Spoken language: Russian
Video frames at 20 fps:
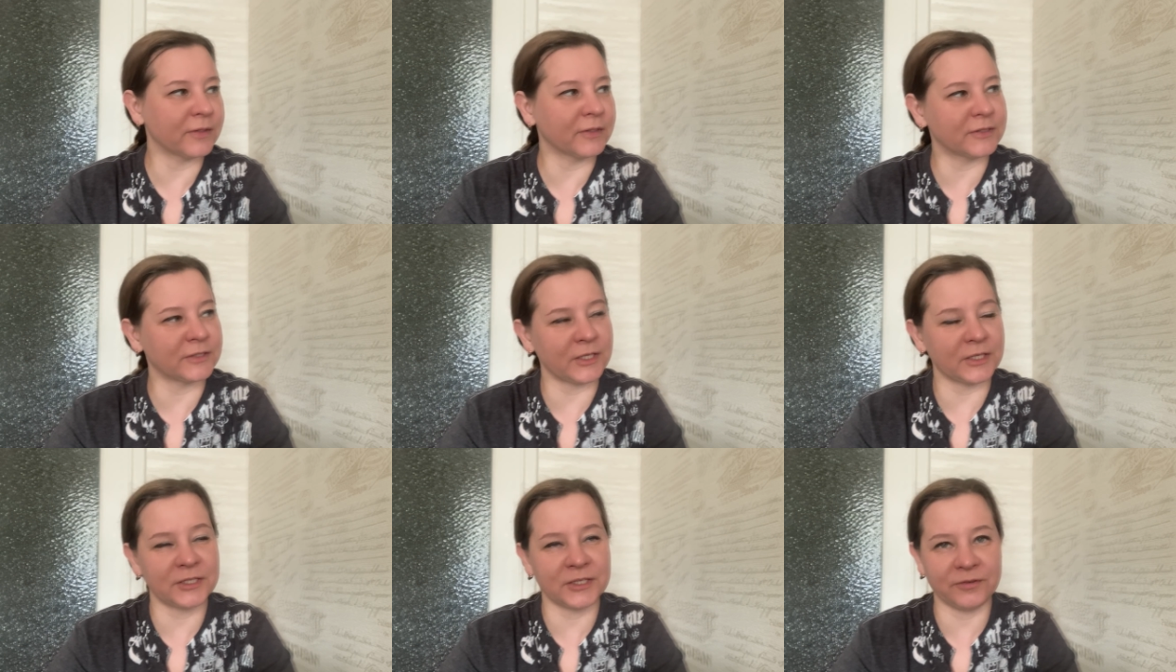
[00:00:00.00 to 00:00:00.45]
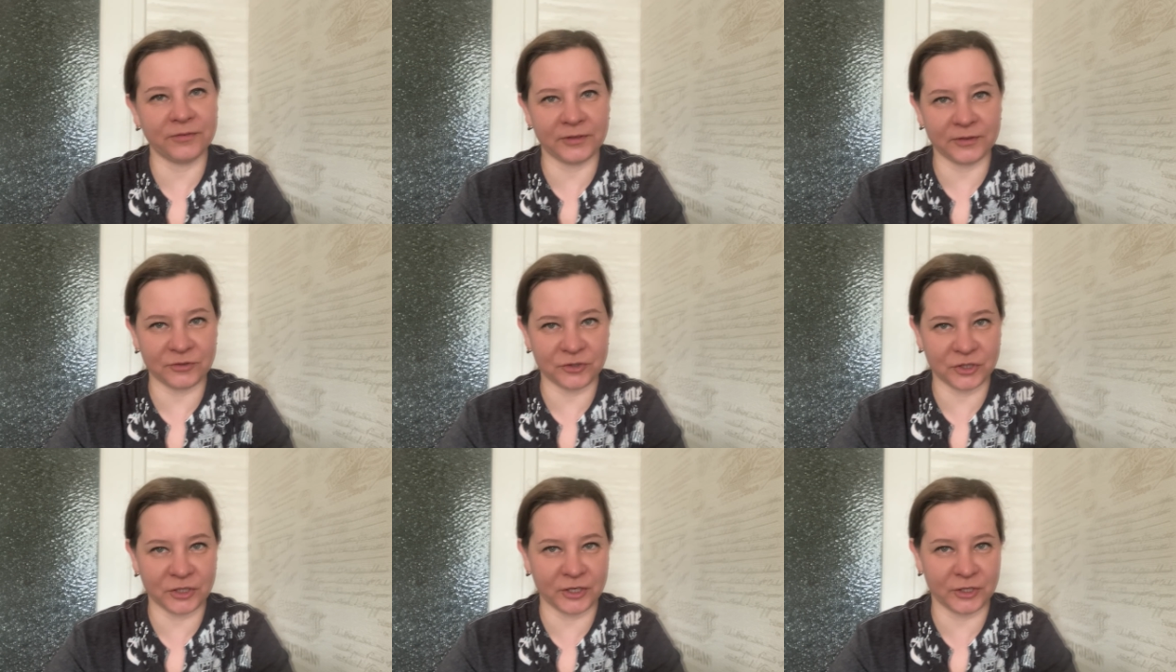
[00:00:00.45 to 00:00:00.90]
Кстати
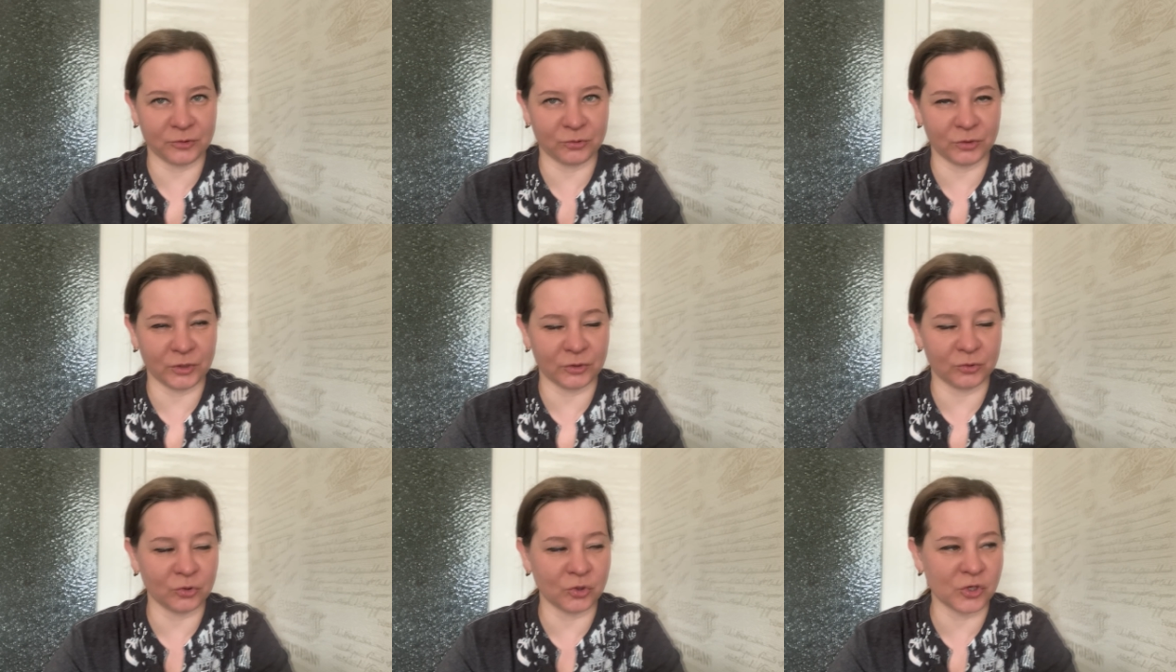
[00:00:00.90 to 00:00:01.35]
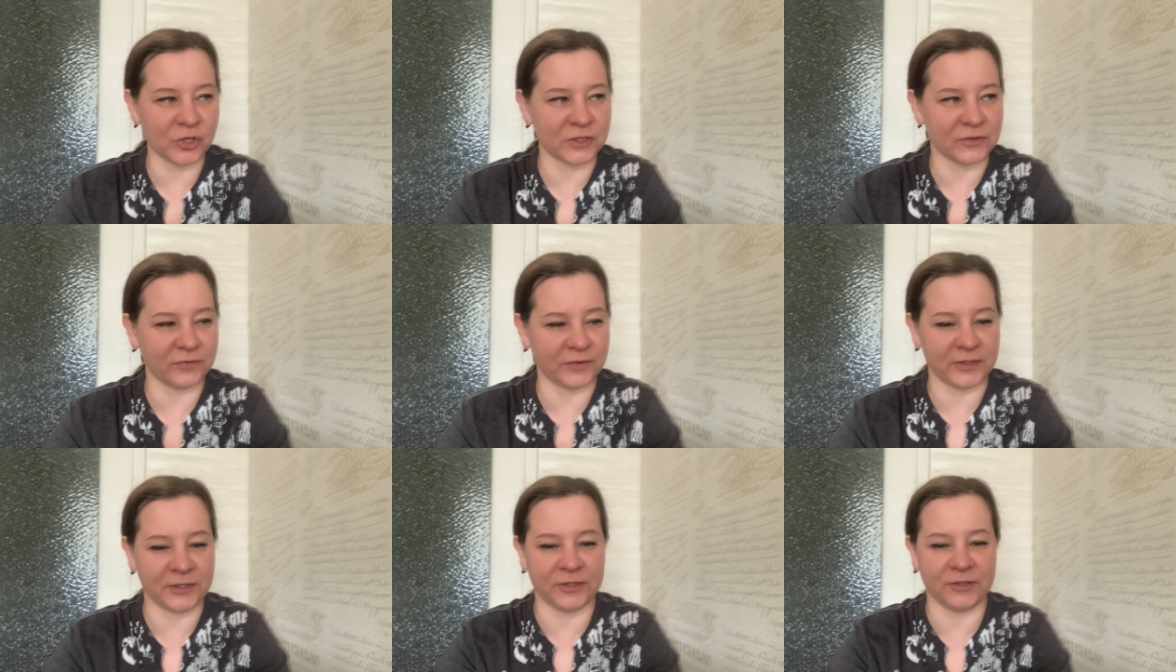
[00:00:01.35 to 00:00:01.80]
говоря, вчера я туда тоже
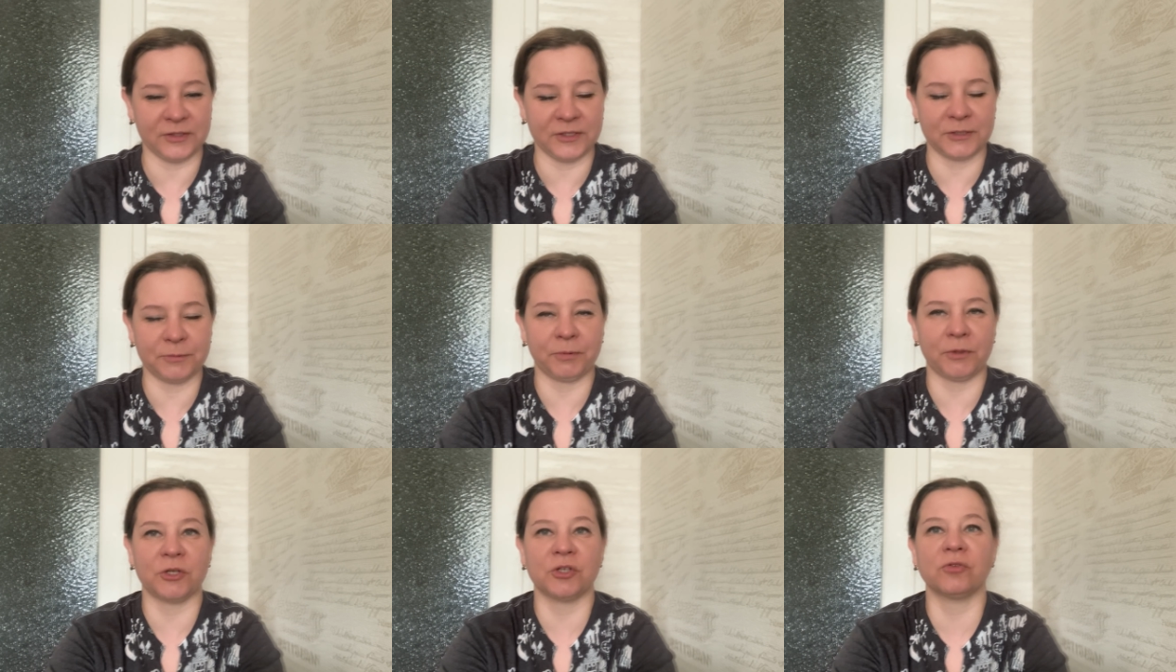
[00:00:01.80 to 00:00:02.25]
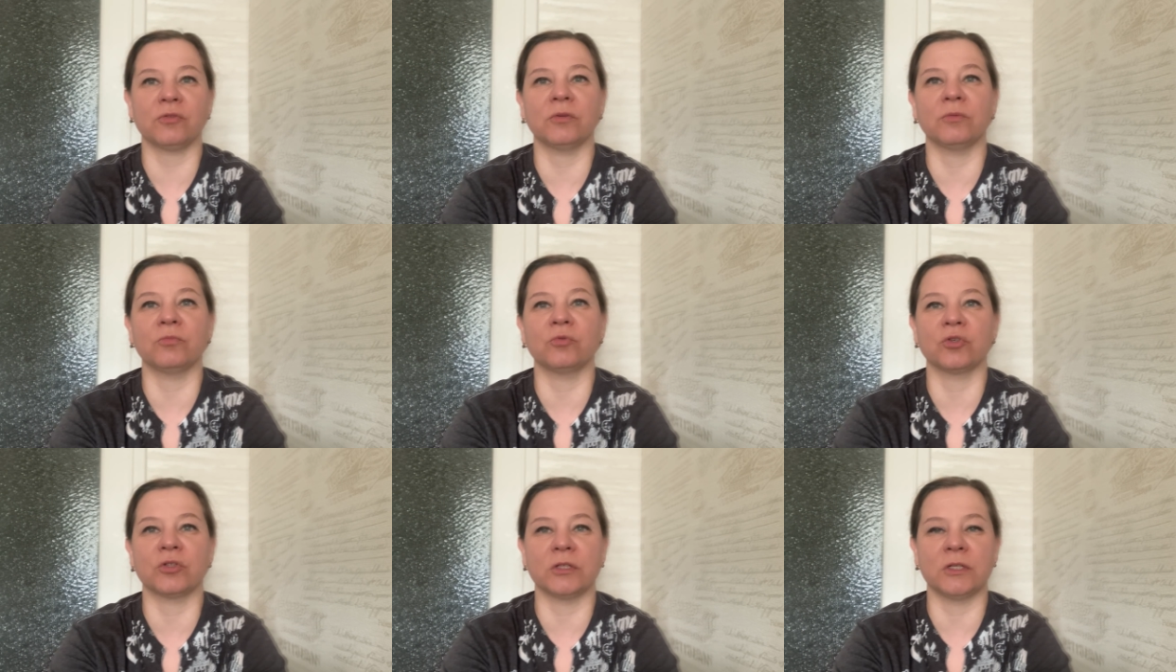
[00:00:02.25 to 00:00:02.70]
звонила и спрашивала,
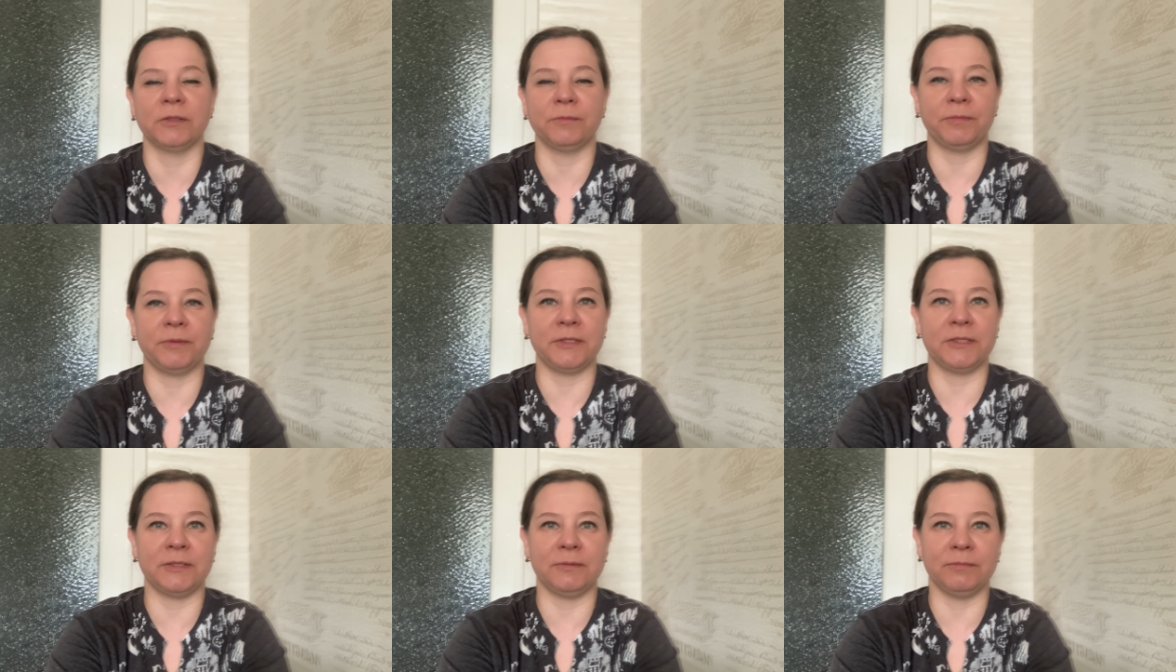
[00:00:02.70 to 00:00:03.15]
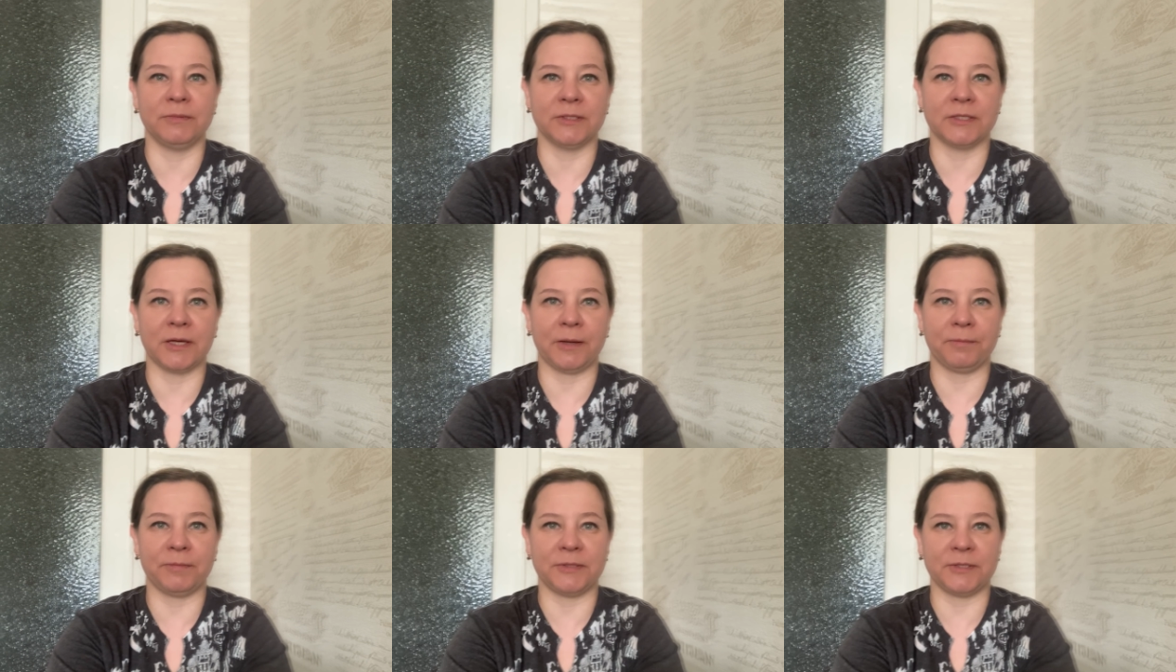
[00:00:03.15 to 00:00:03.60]
можно ли прийти без
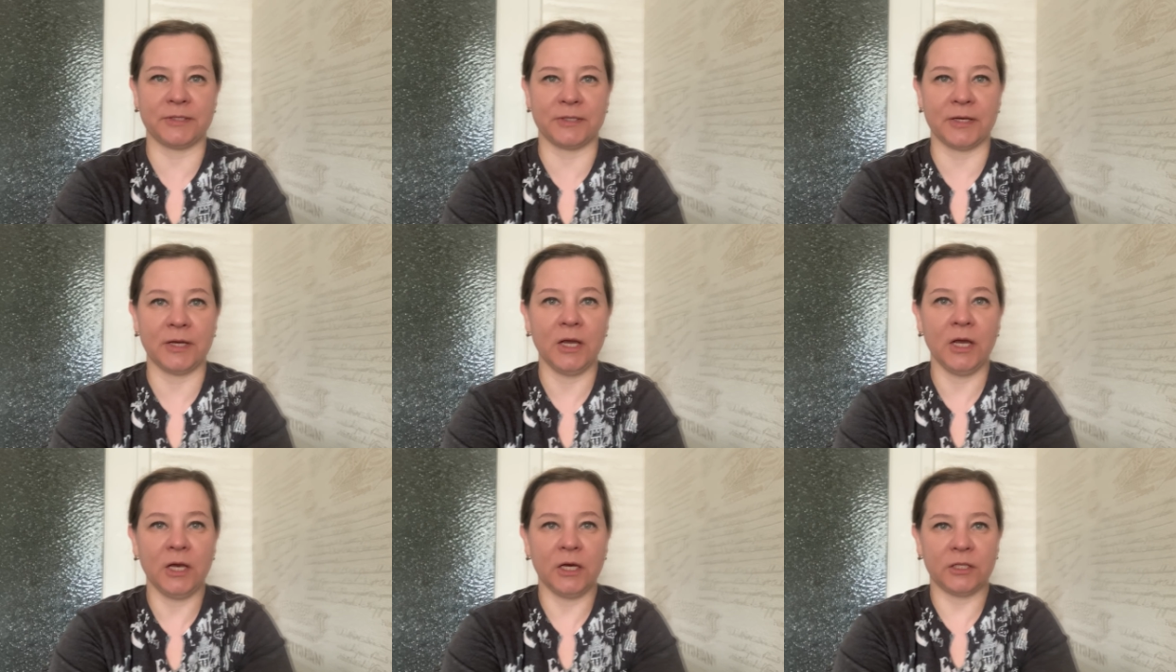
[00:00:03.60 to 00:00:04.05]
записи.